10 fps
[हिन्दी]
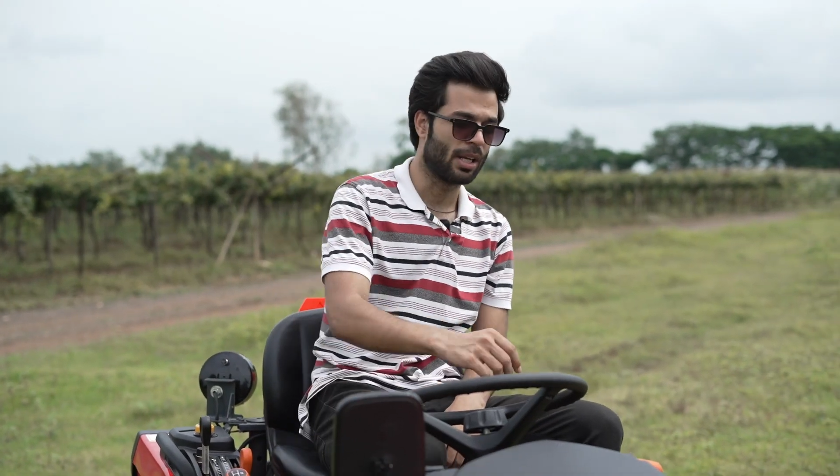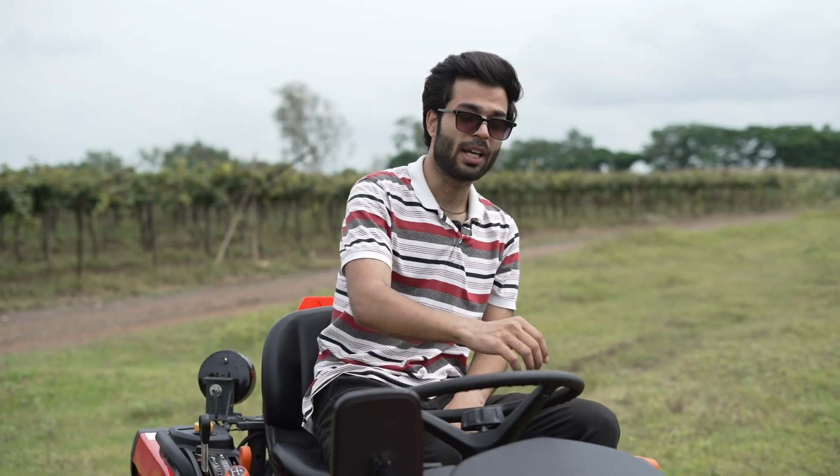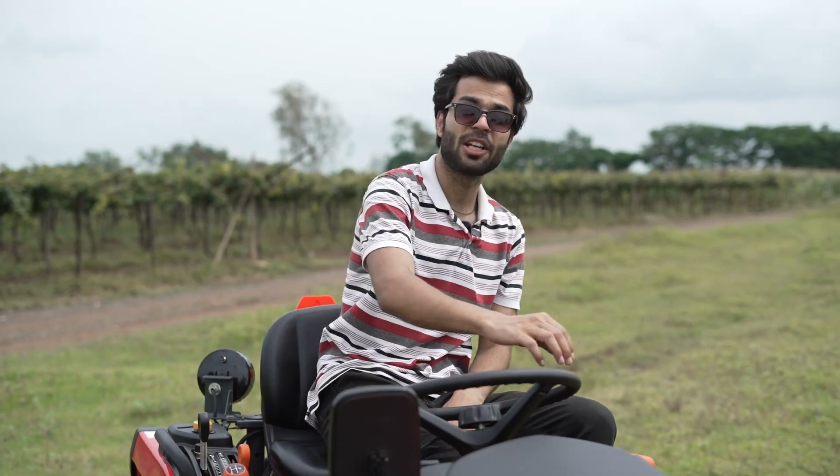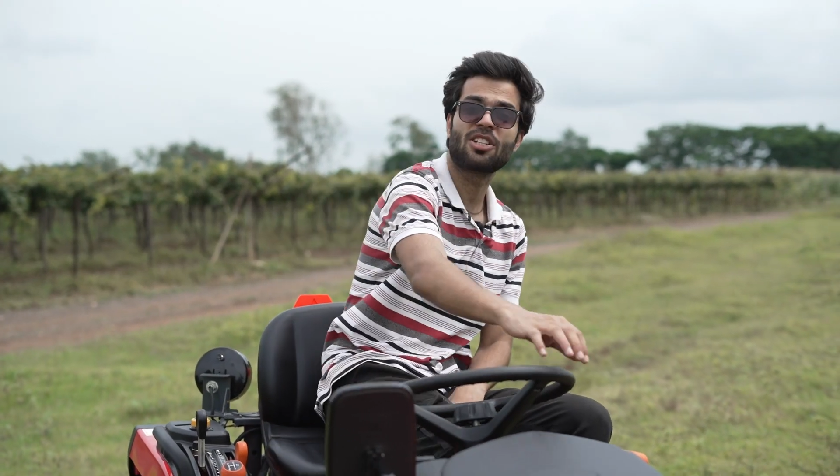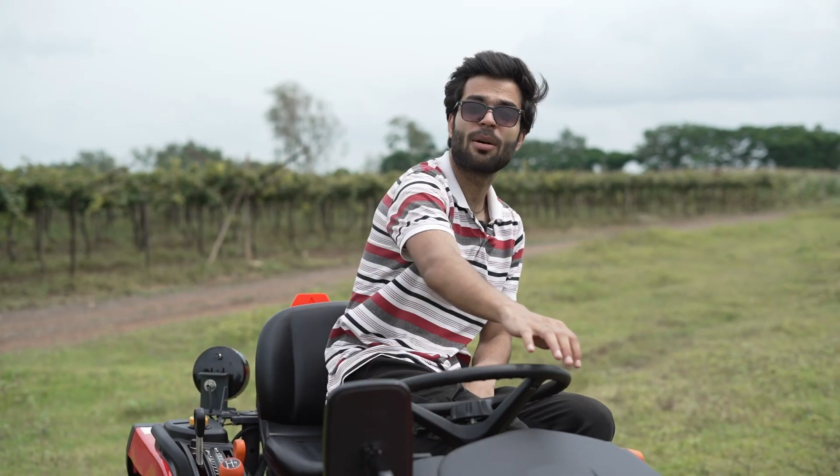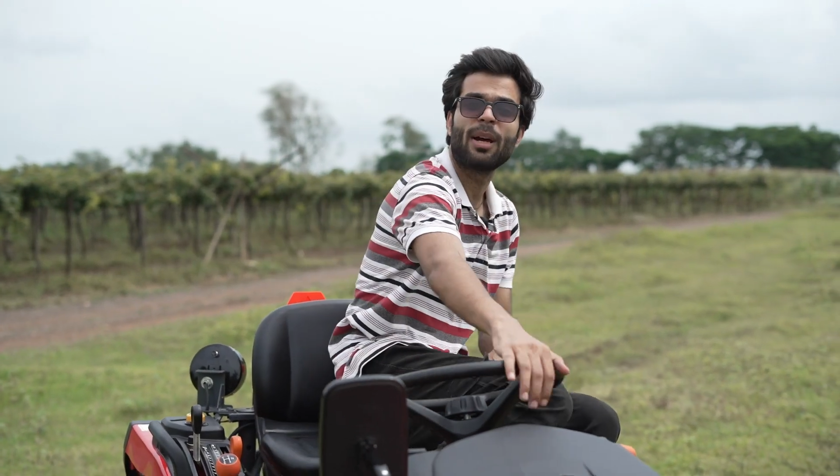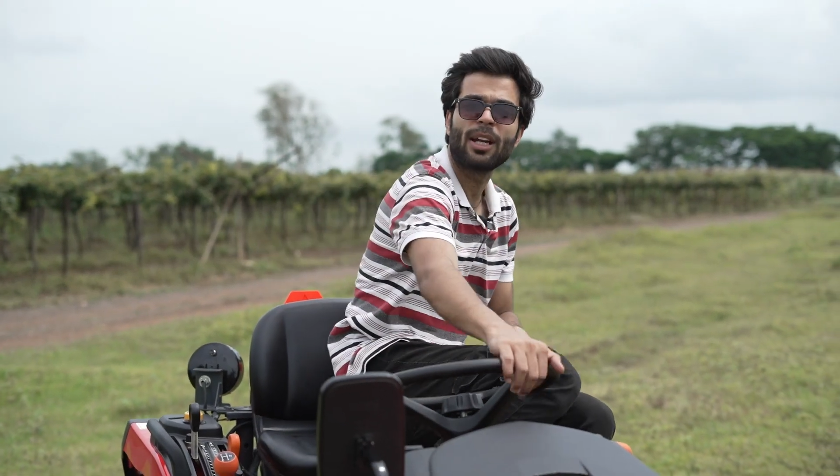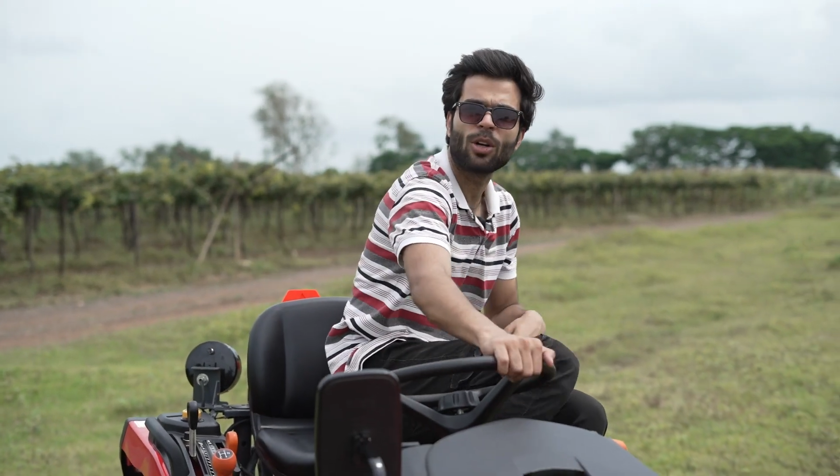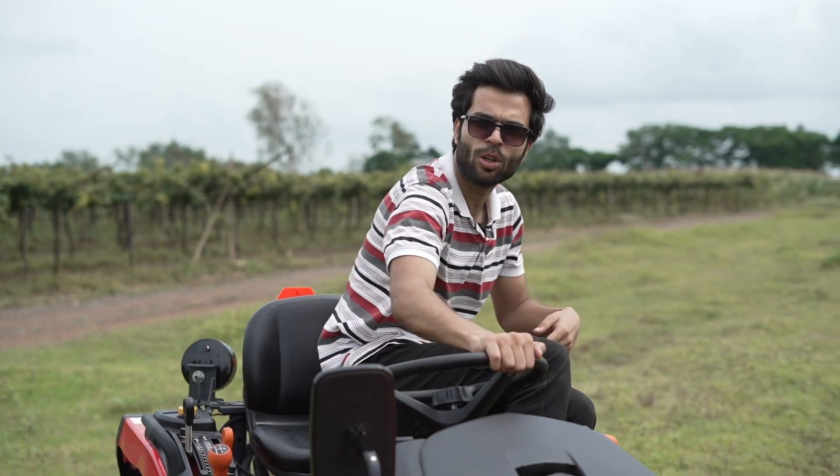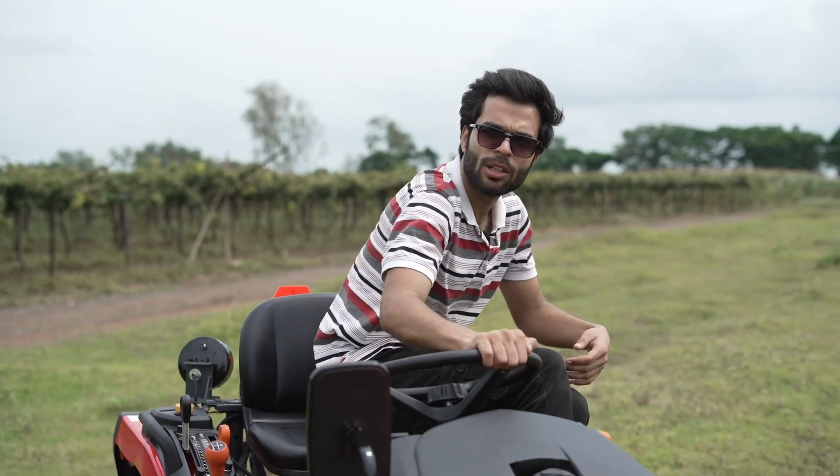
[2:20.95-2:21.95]
लेकिन जब
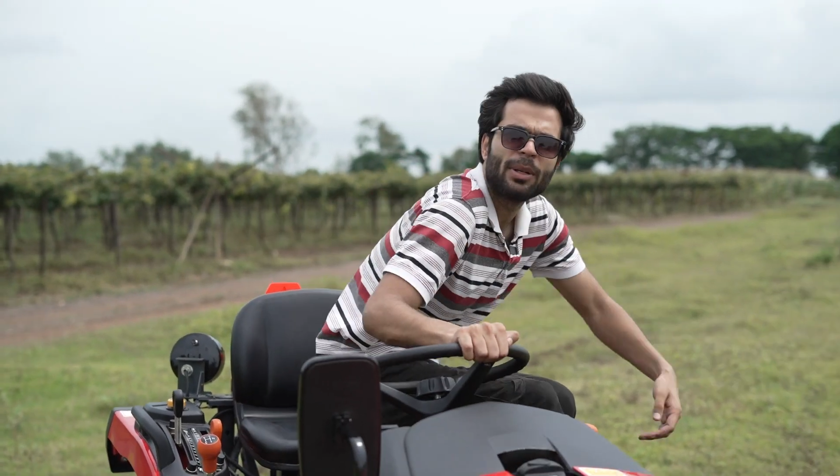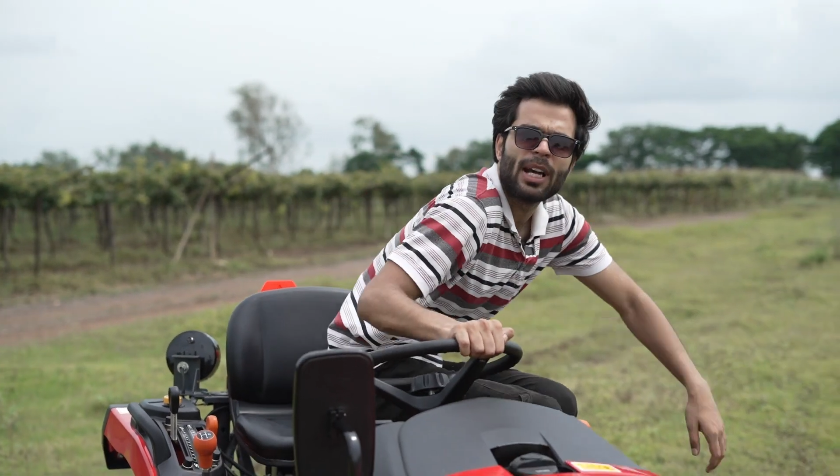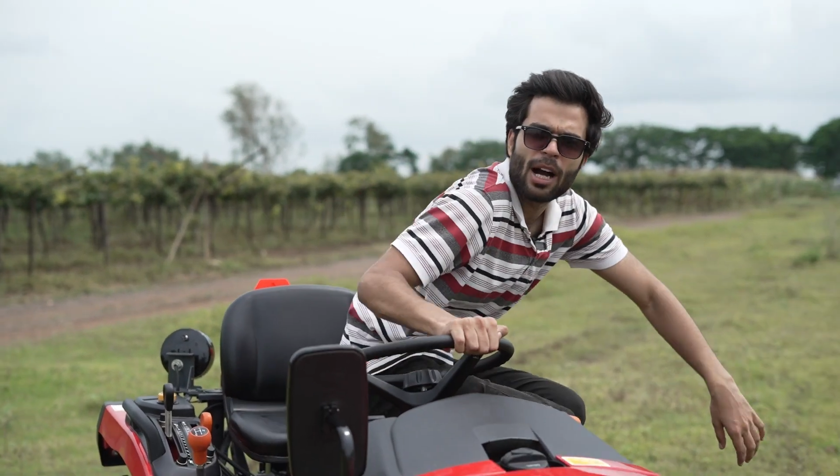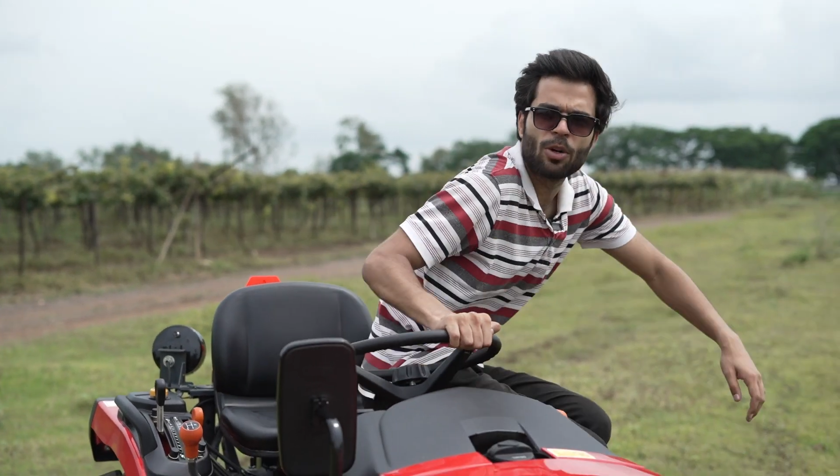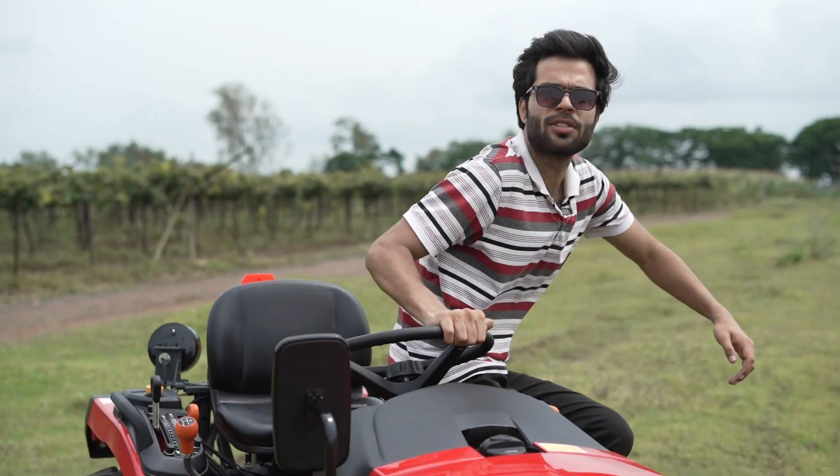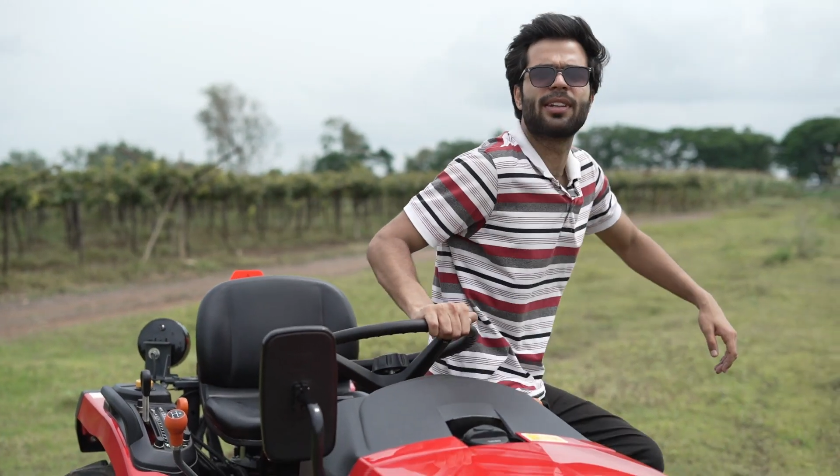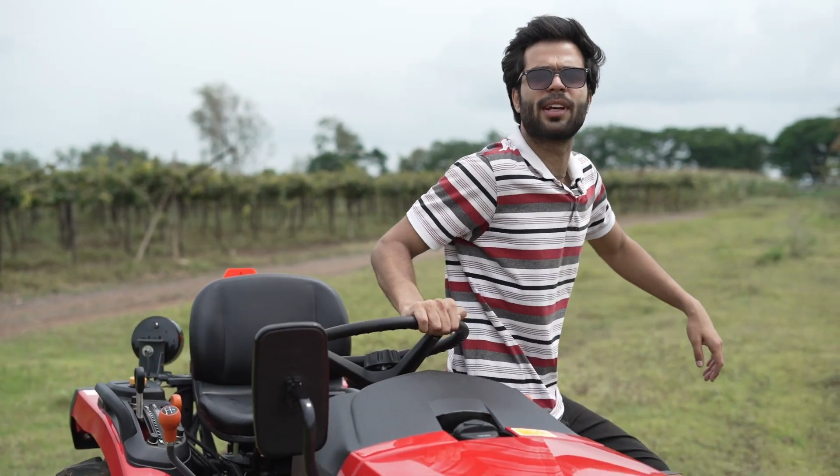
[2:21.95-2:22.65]
मैंने खुद अपनी आंखों से